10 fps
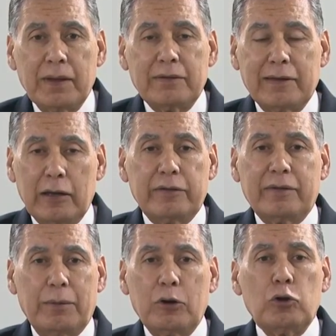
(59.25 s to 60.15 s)

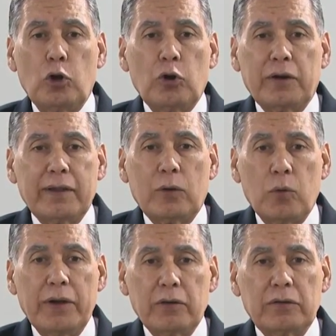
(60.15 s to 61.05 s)
severos dolores de
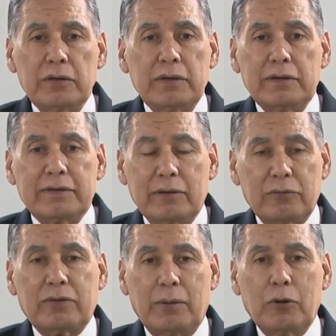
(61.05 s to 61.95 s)
cuello,
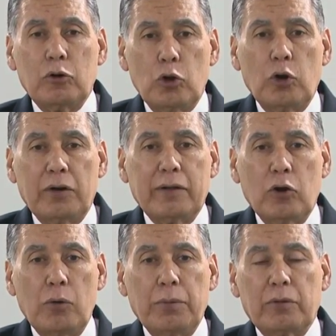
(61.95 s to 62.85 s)
severos dolores de
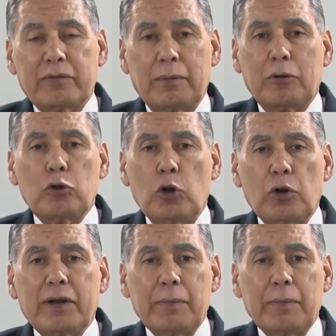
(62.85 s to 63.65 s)
hombros, severos dolores de